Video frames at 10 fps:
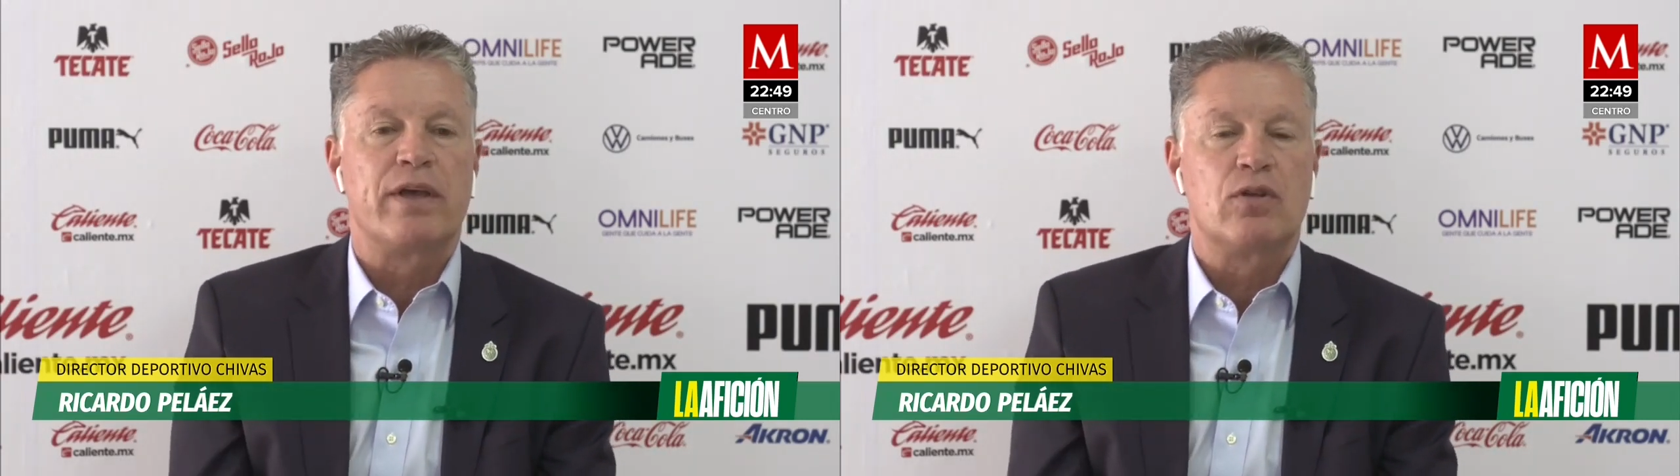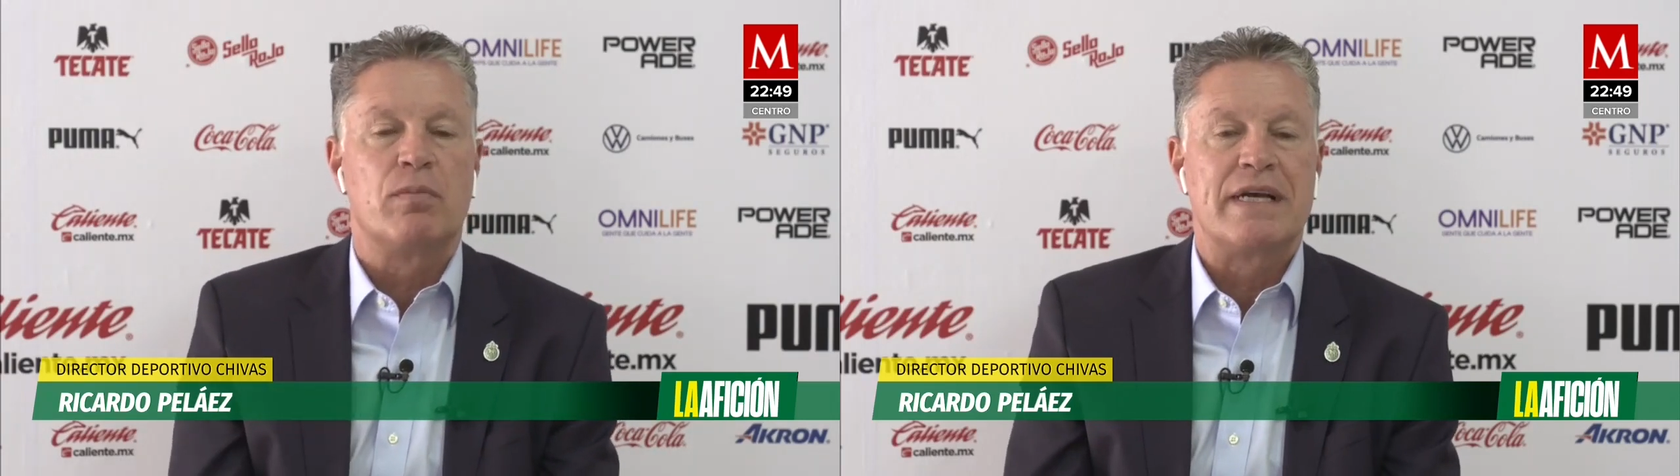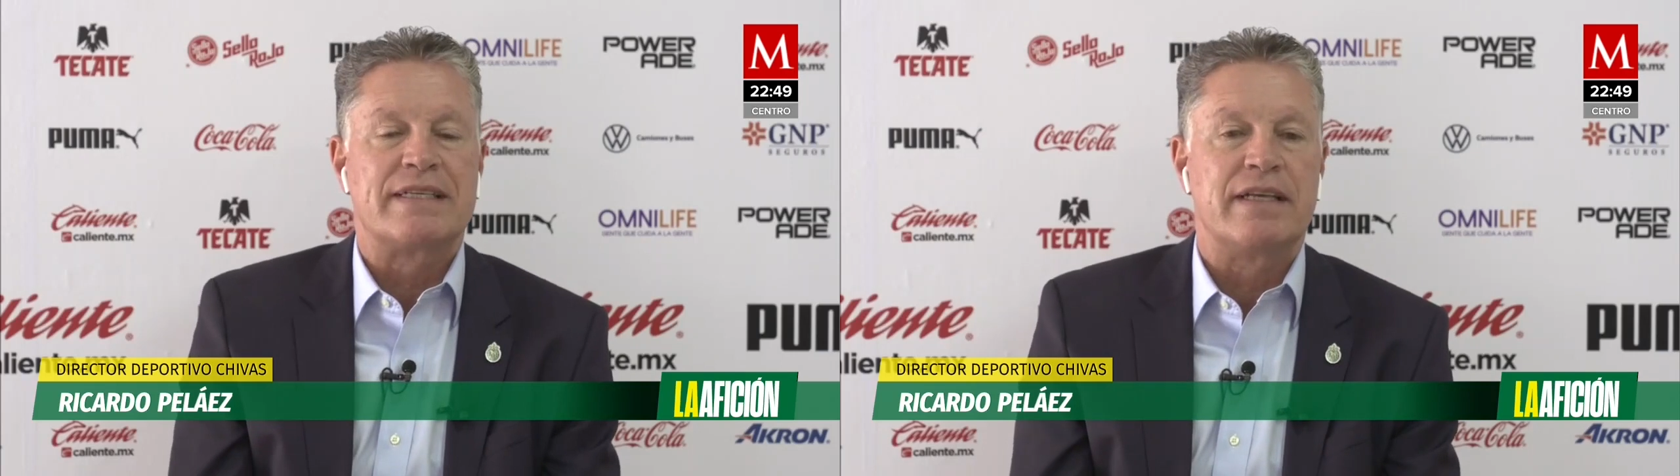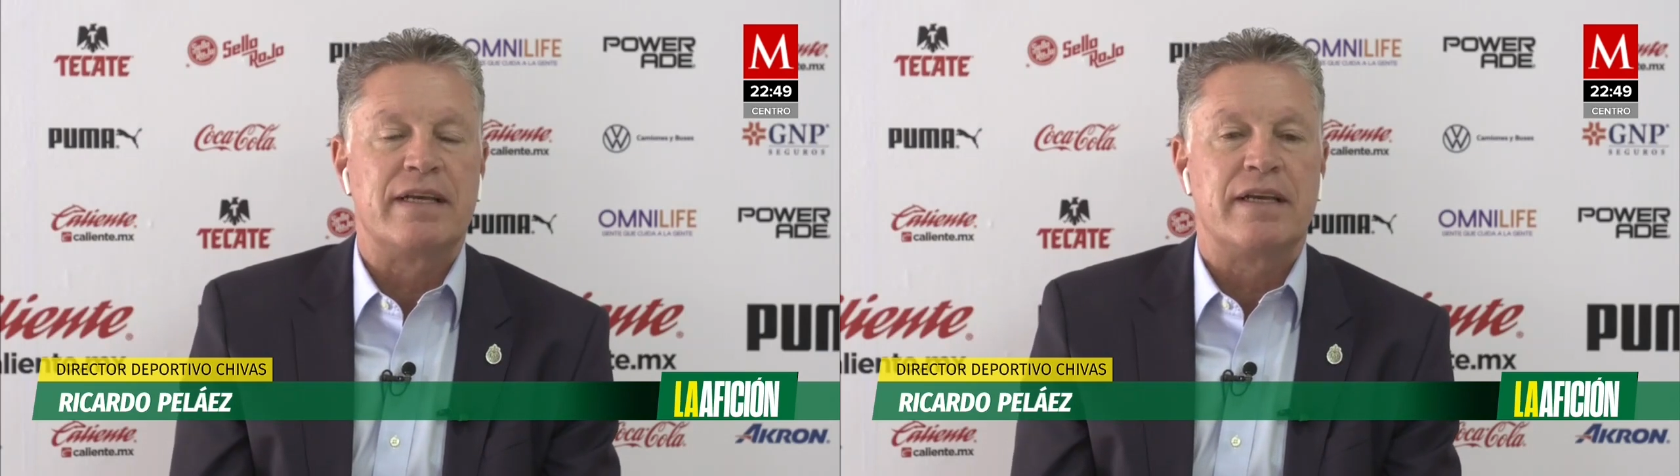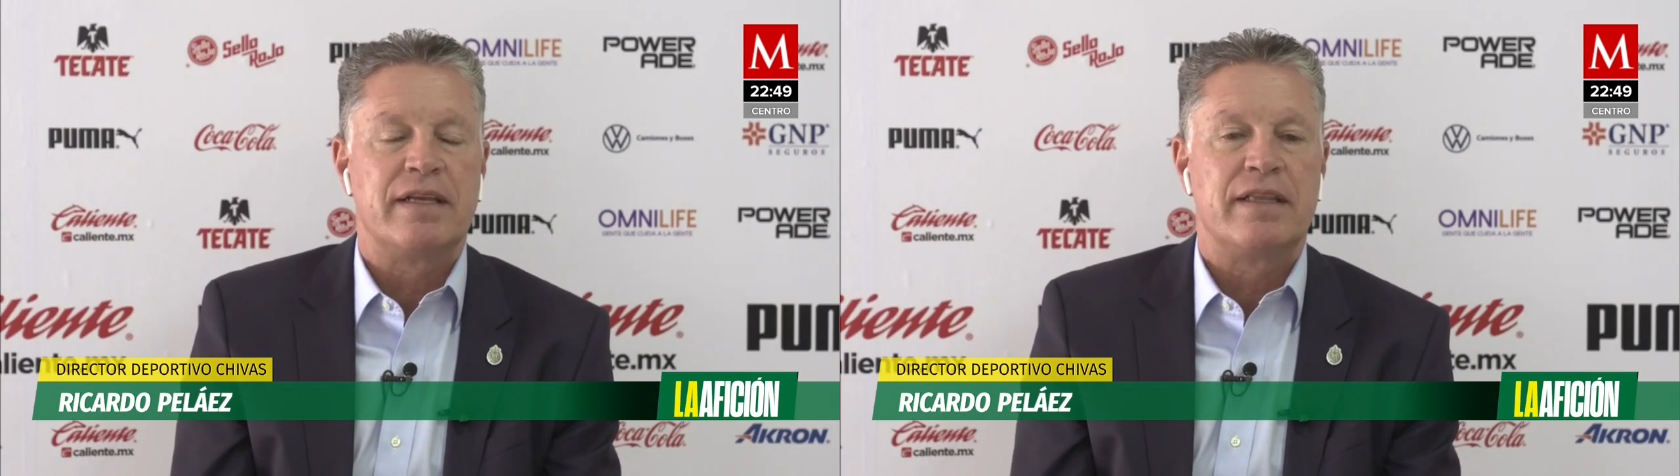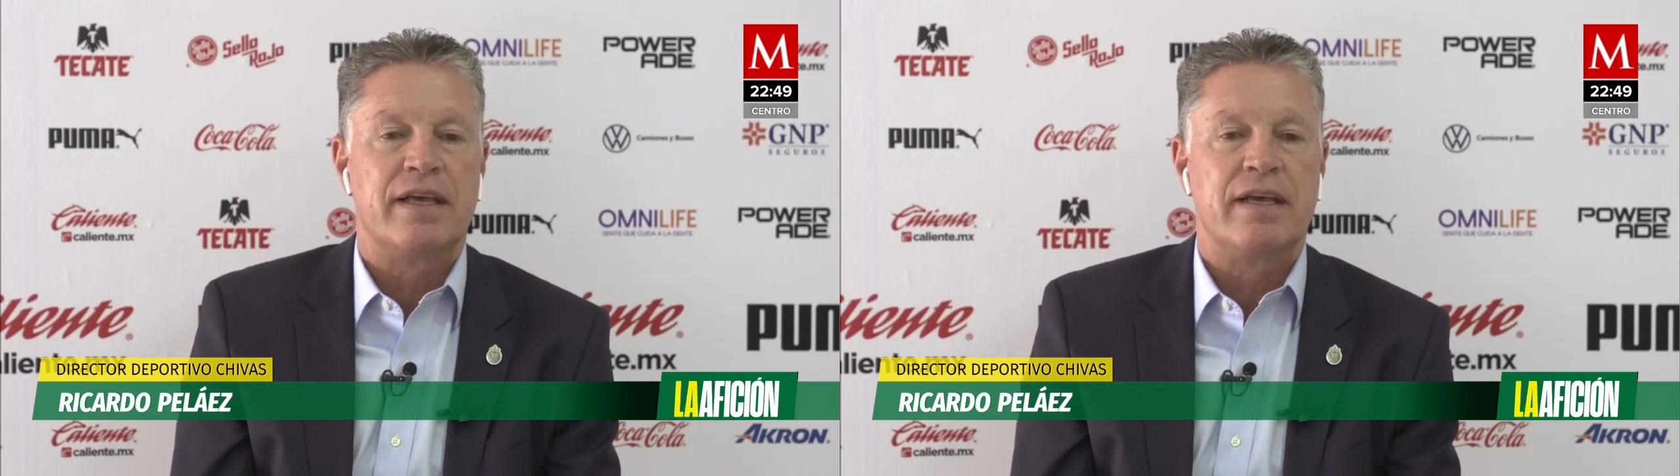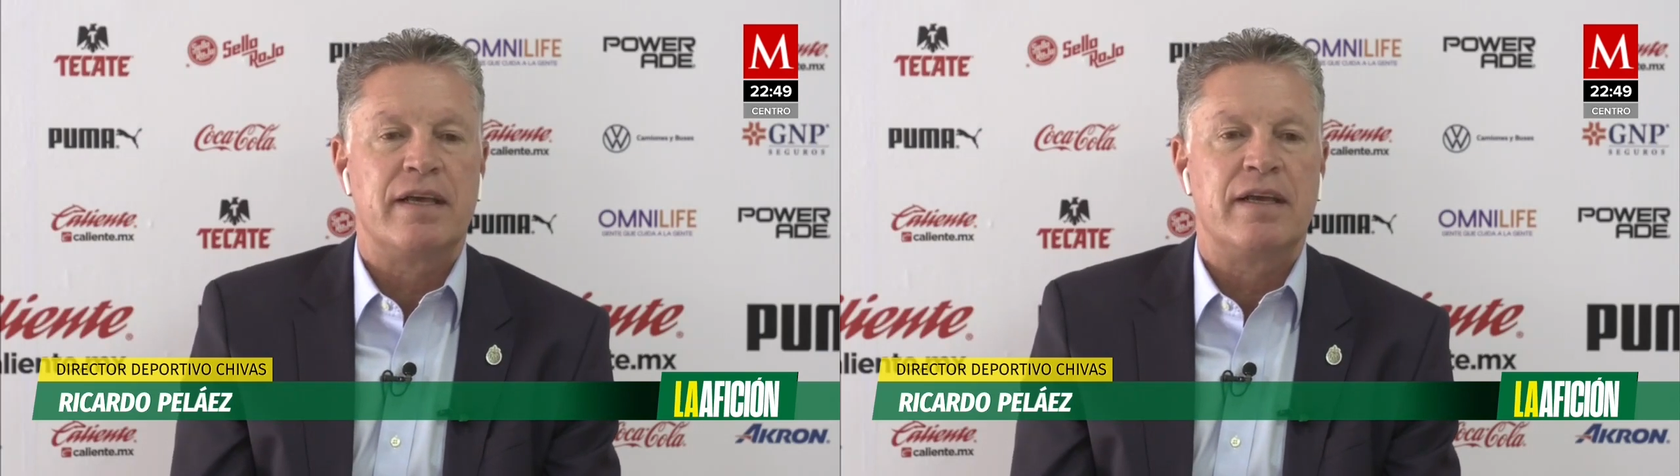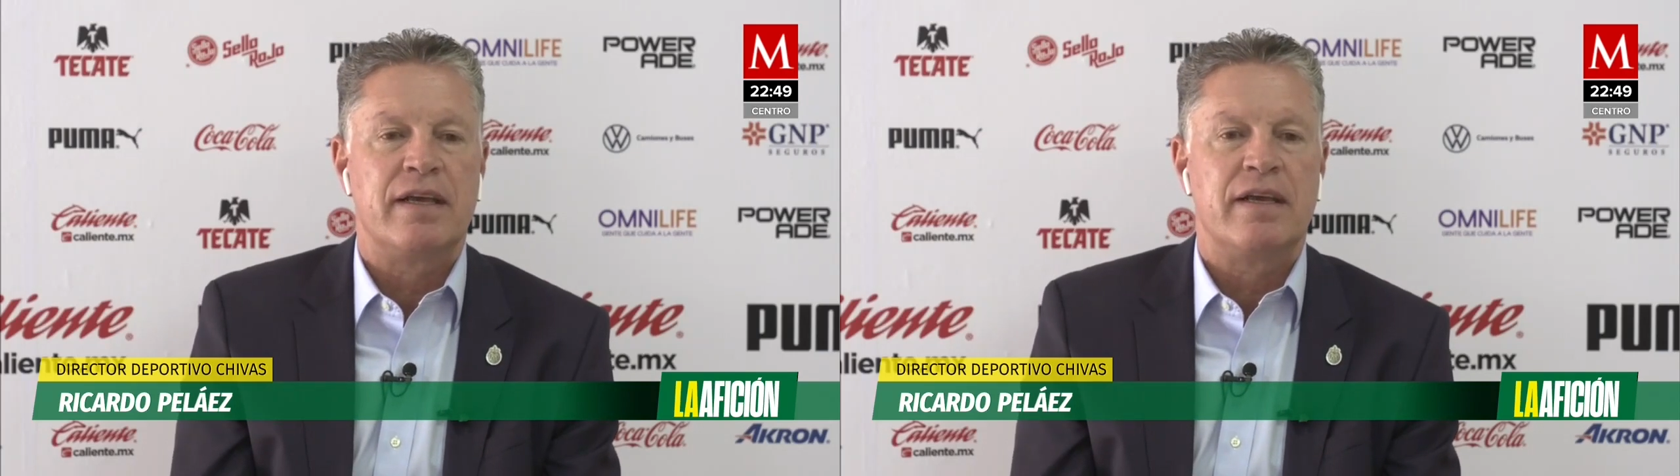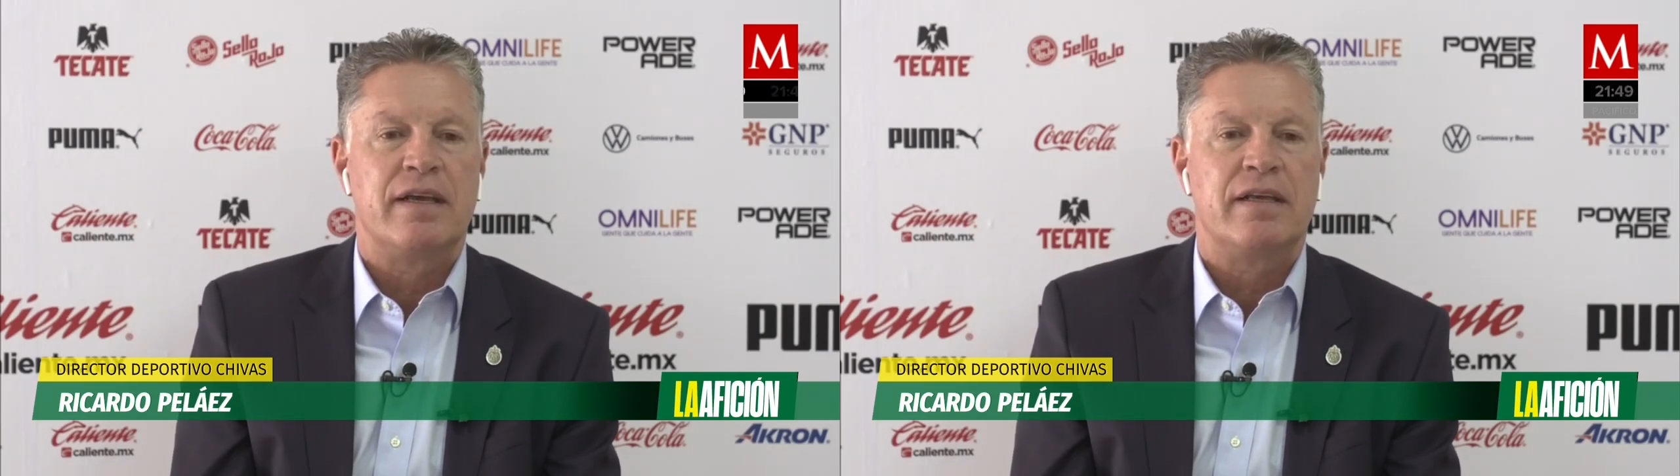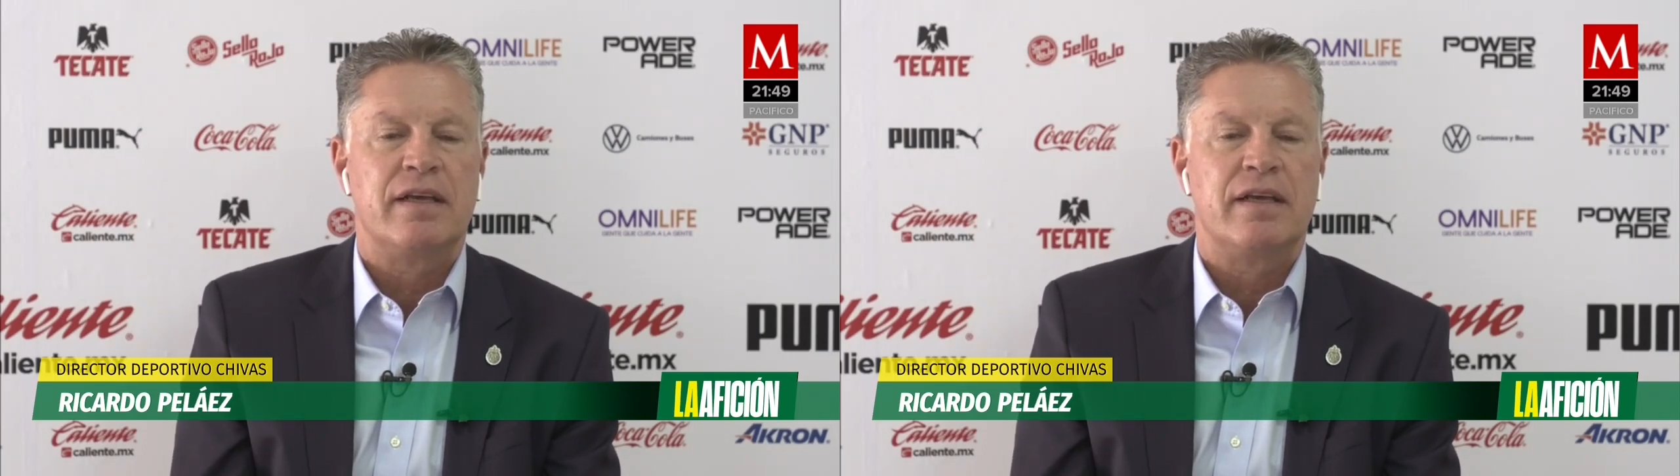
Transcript: poquito más de, eh,